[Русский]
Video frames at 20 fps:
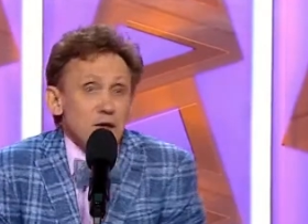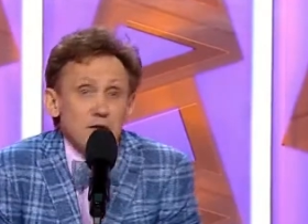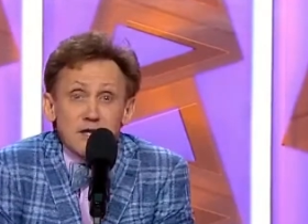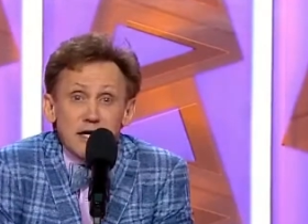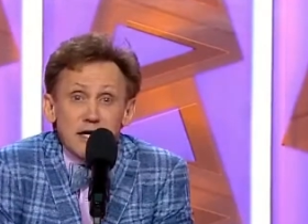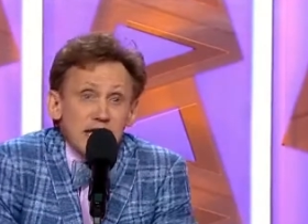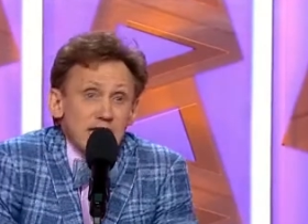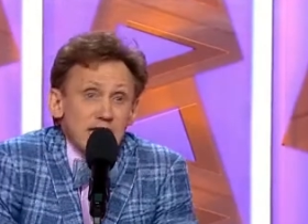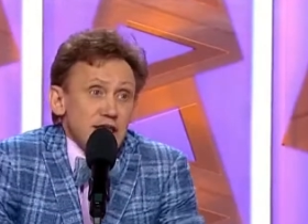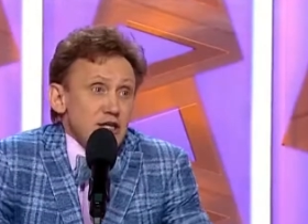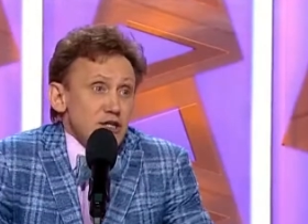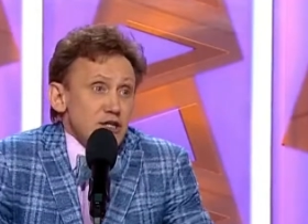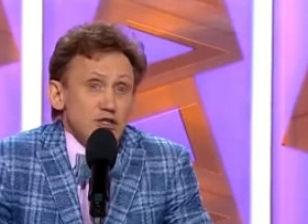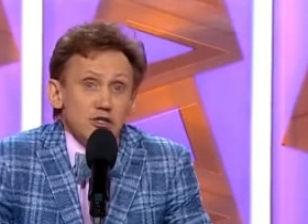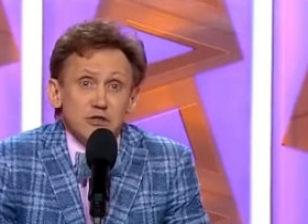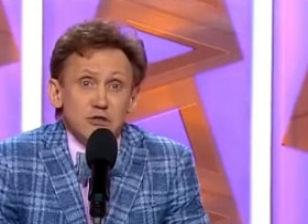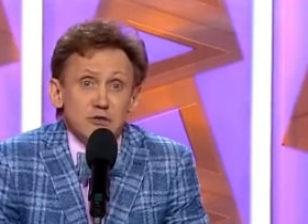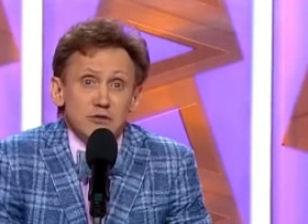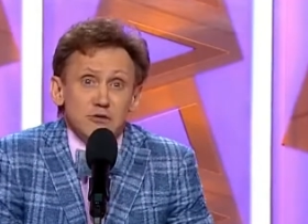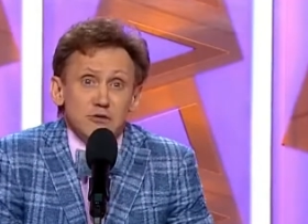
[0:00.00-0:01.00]
Так это
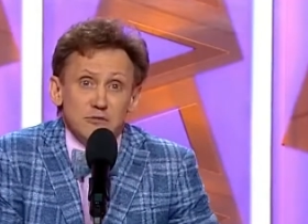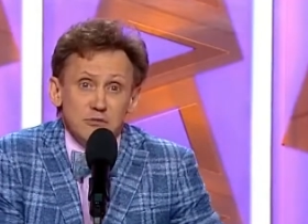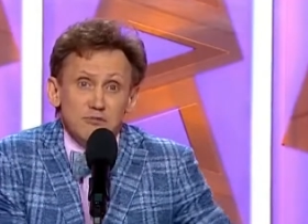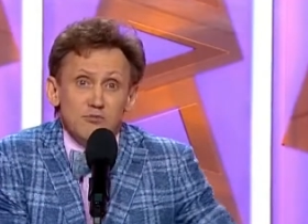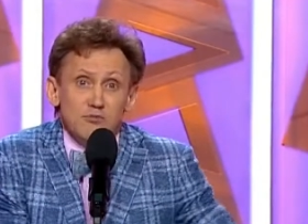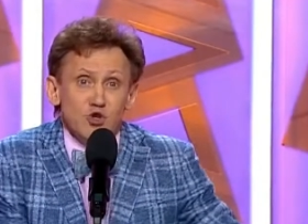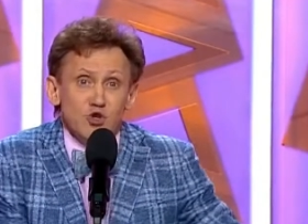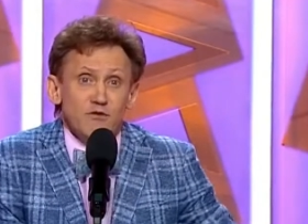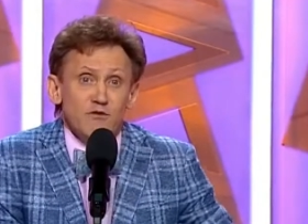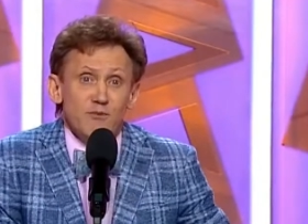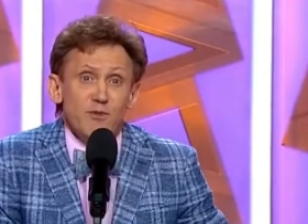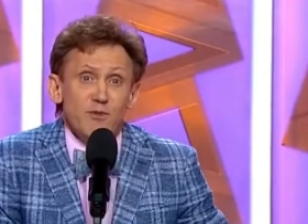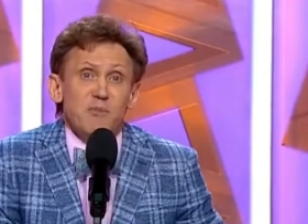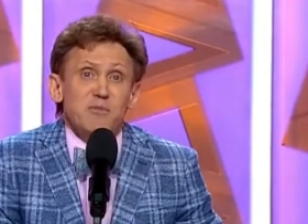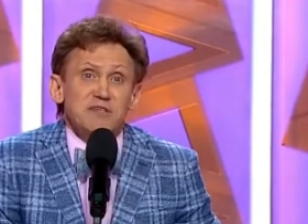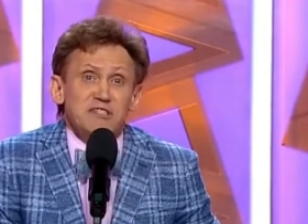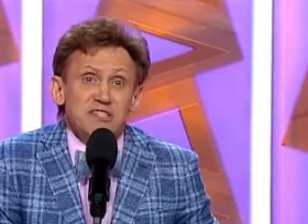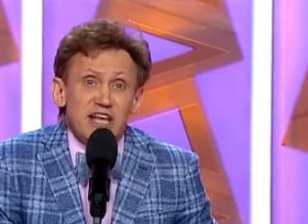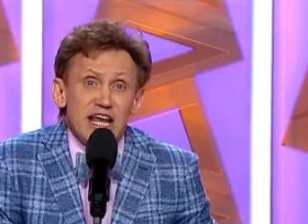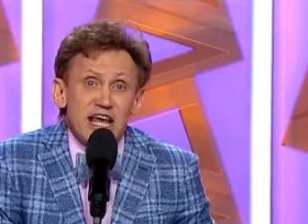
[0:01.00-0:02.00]
решил, может, вы
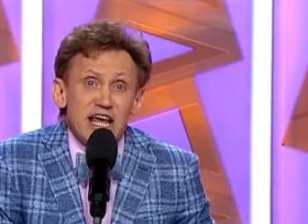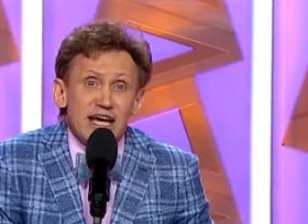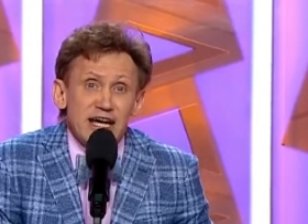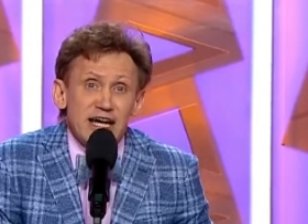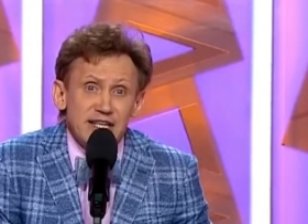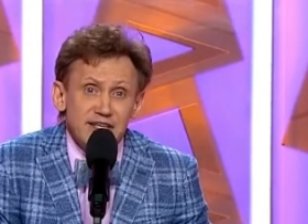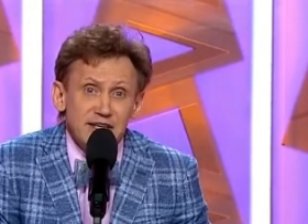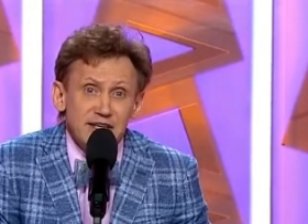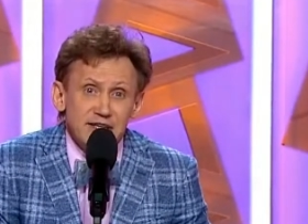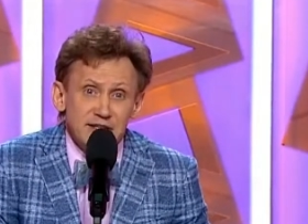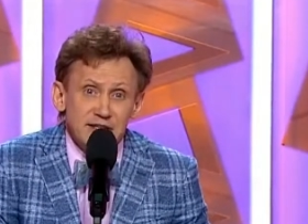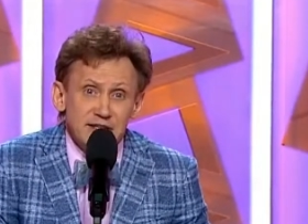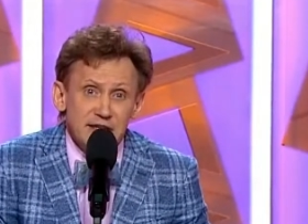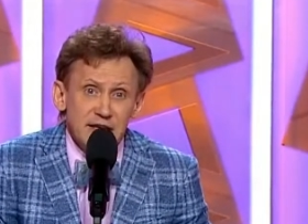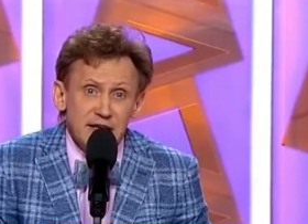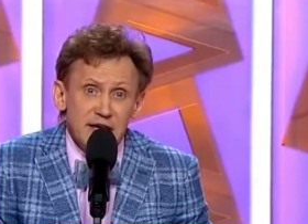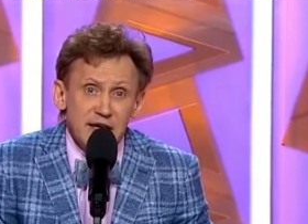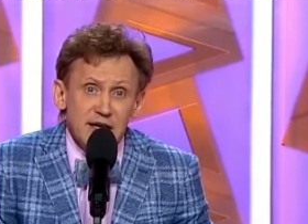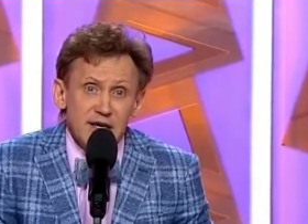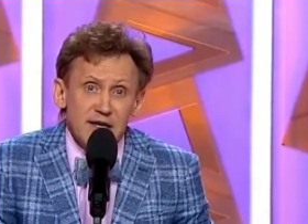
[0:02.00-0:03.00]
побыстрее хотите?
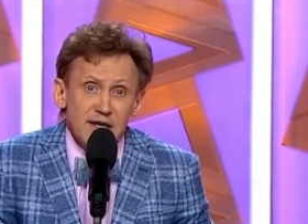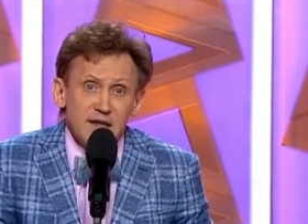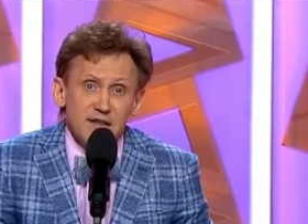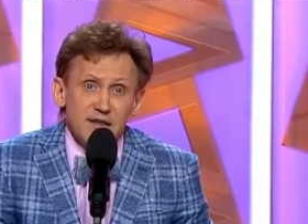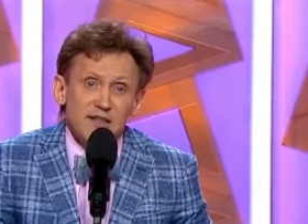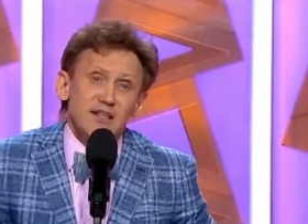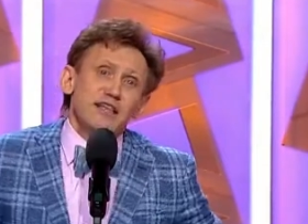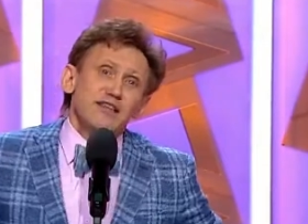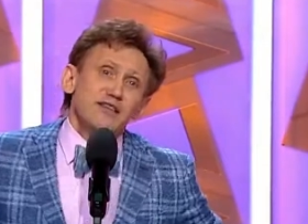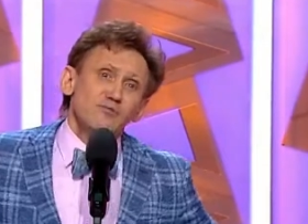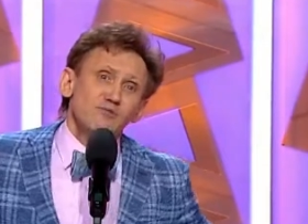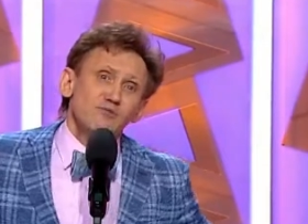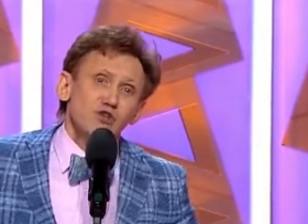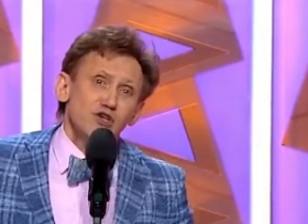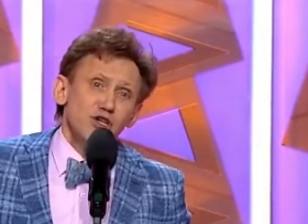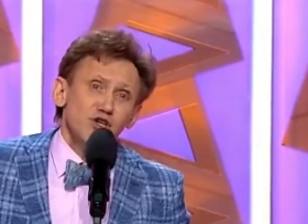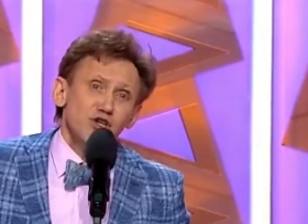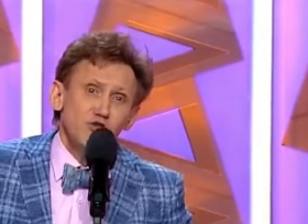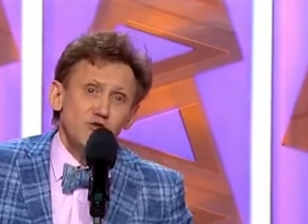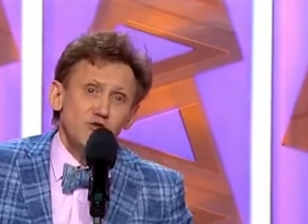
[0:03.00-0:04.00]
Да ладно,
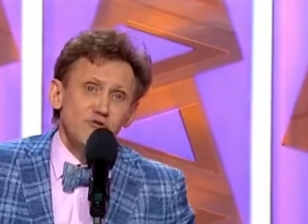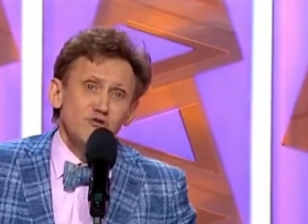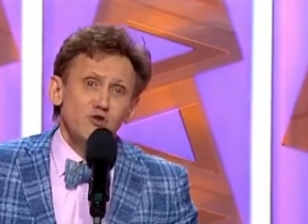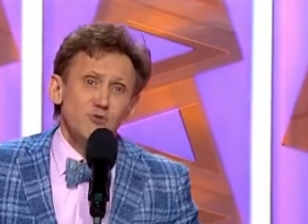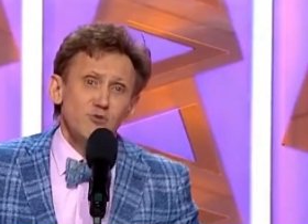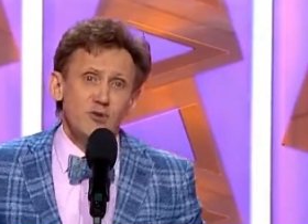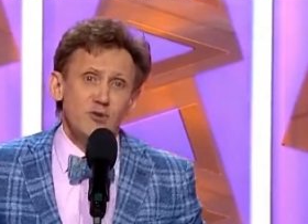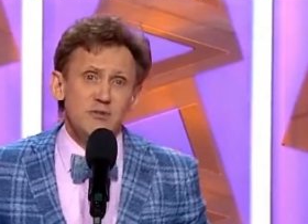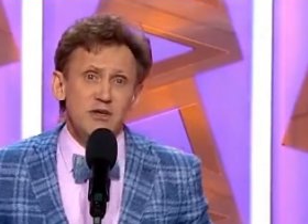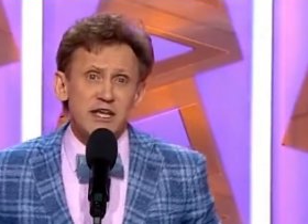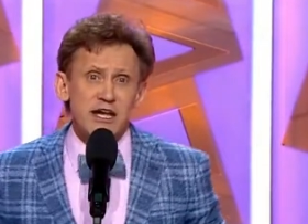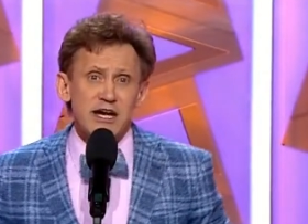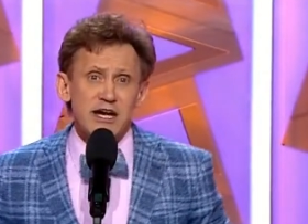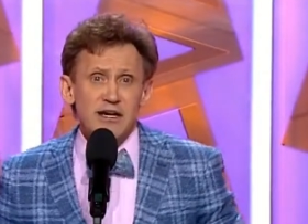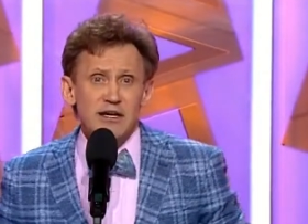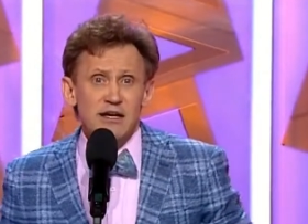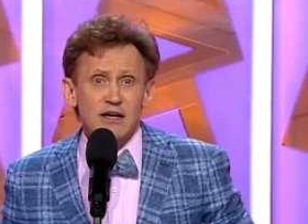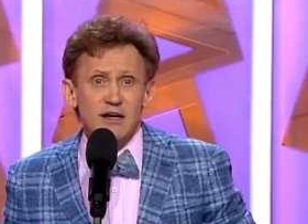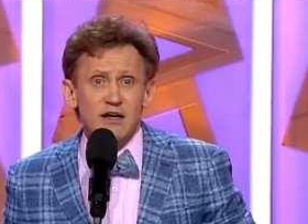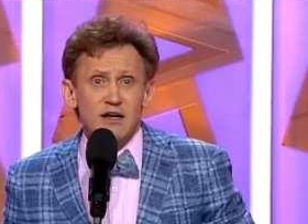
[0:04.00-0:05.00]
мужики, чего вы все про меня?
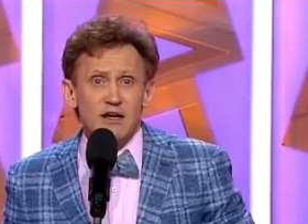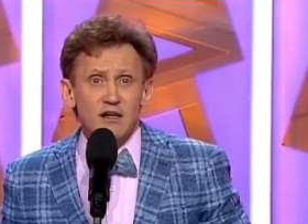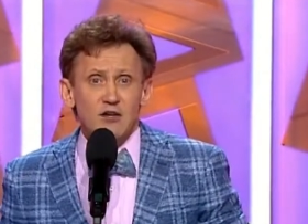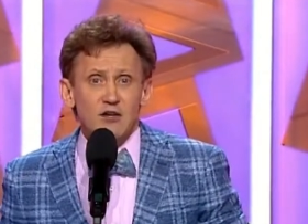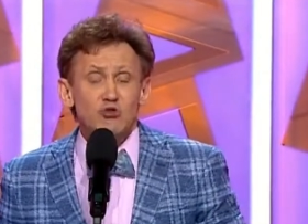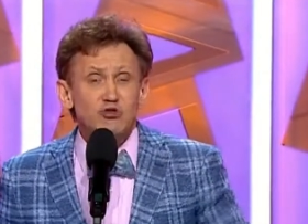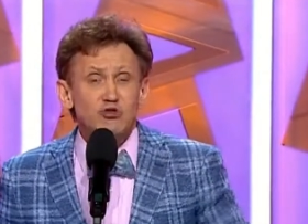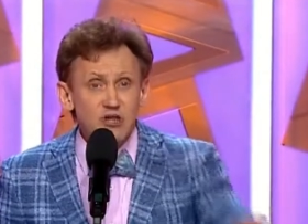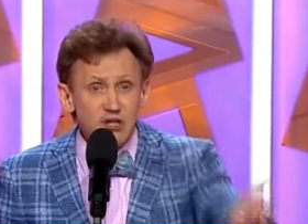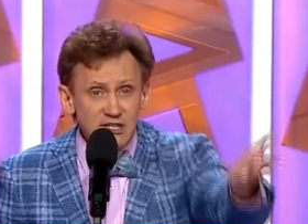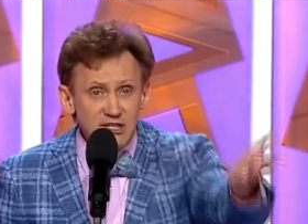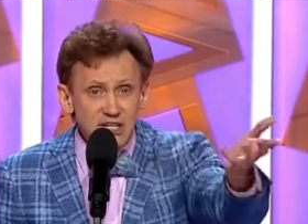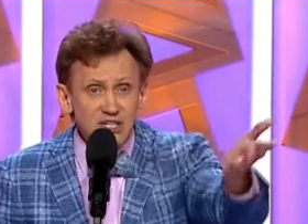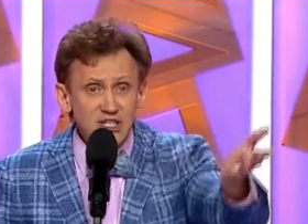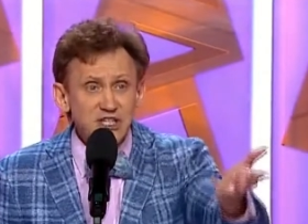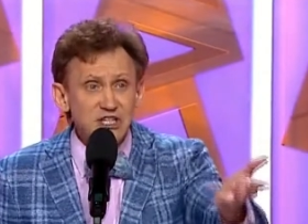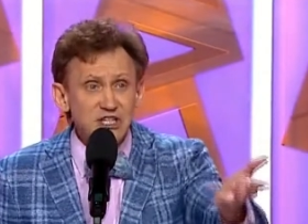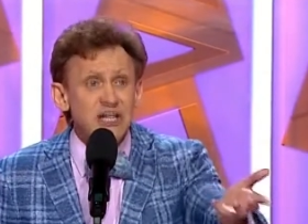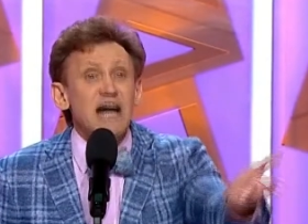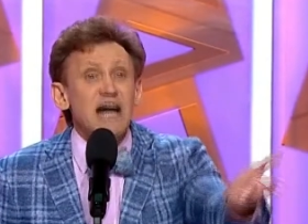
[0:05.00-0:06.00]
Лучше
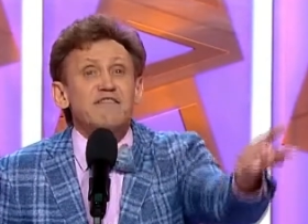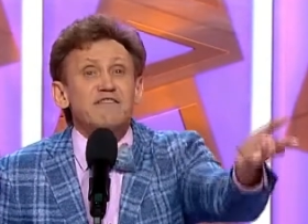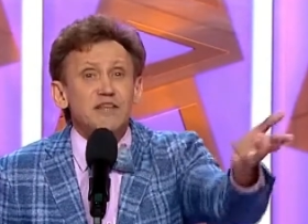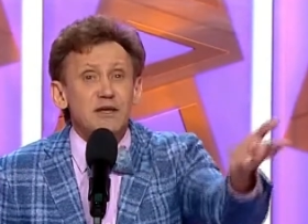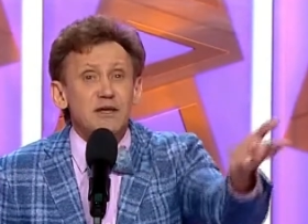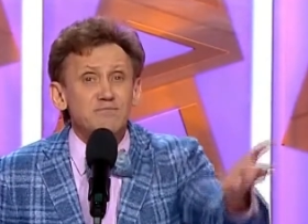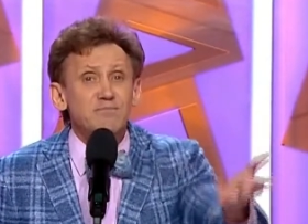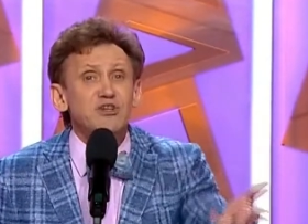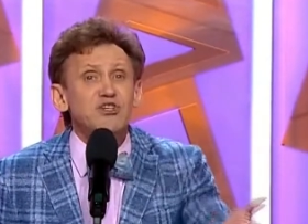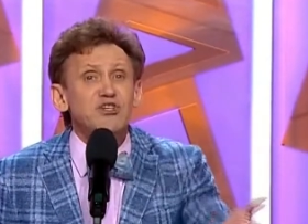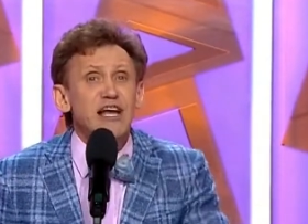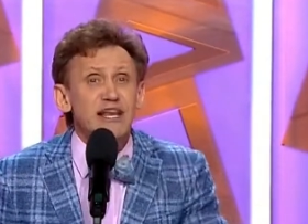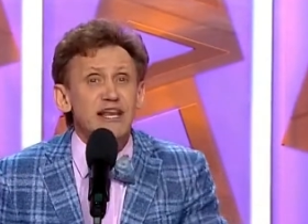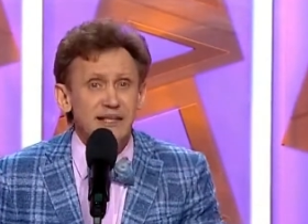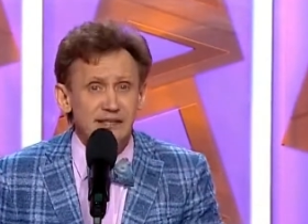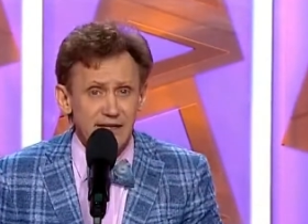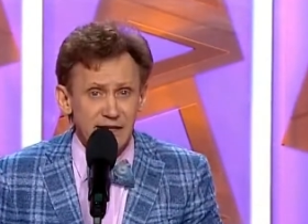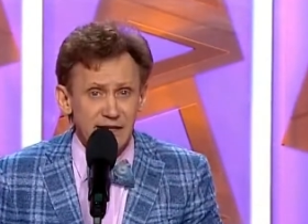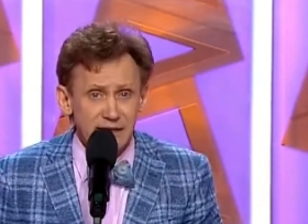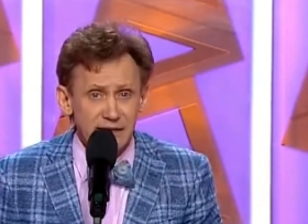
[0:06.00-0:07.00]
расскажите, как вы там
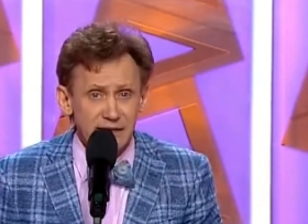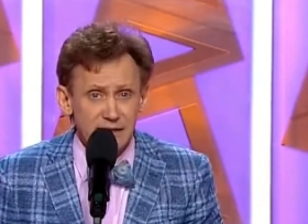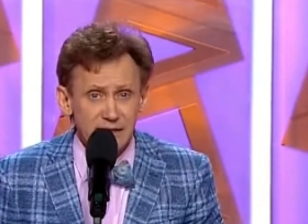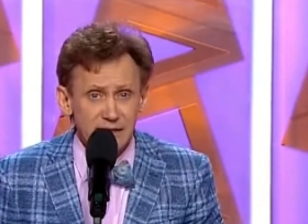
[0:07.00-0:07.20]
бежали-то?